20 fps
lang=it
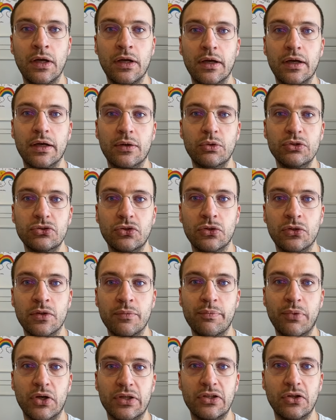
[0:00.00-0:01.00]
Eh, questo non
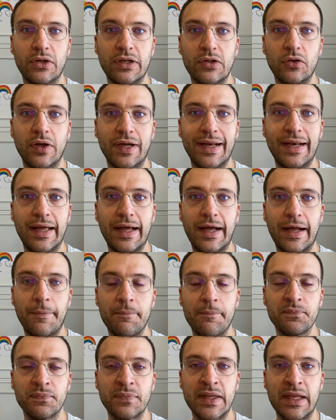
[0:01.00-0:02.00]
importa, io credo che la,
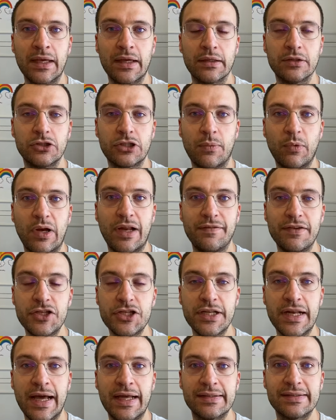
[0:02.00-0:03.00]
diciamo, la
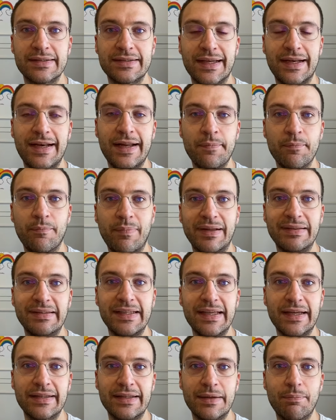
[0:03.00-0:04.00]
vicinanza e
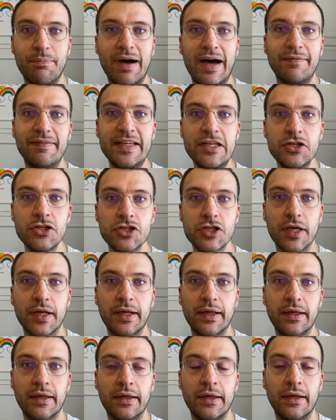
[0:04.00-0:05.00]
l'empatia debba
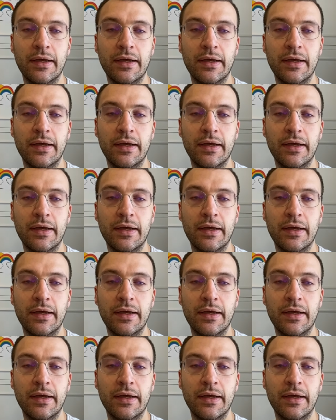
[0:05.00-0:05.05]
vincere